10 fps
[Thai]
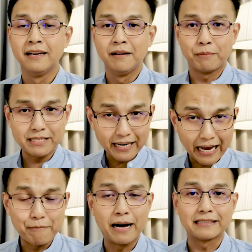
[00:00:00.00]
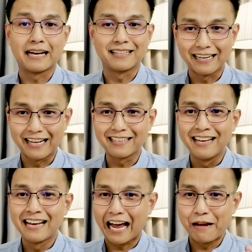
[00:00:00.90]
ไม่ใช่การผ่าตัดดังนั้น
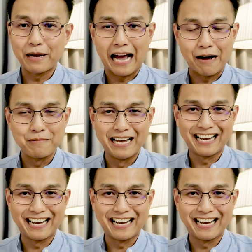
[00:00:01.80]
ใครมาถามเรื่อง